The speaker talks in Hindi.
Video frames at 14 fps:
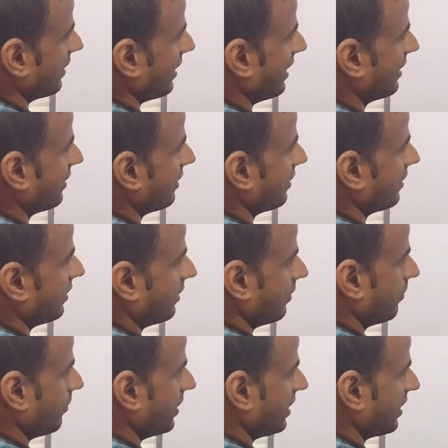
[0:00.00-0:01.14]
अर्थात
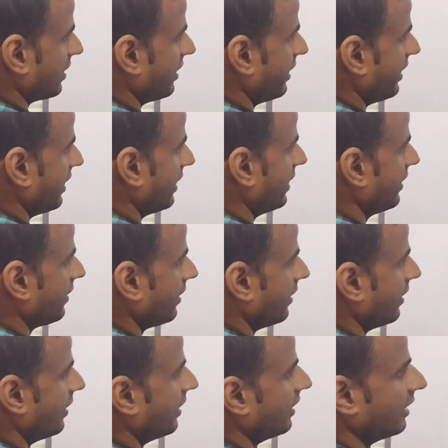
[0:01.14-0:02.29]
भटकते रहे
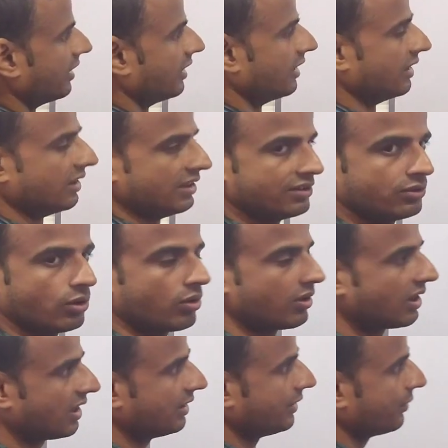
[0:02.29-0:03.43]
इस
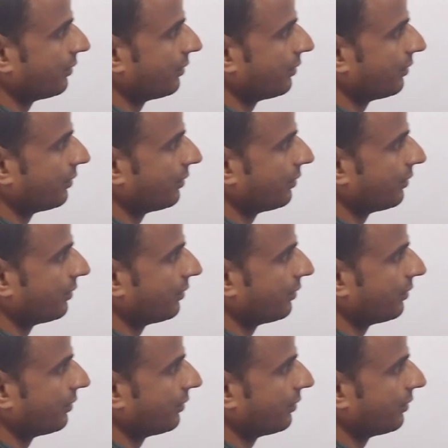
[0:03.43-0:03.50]
दौरान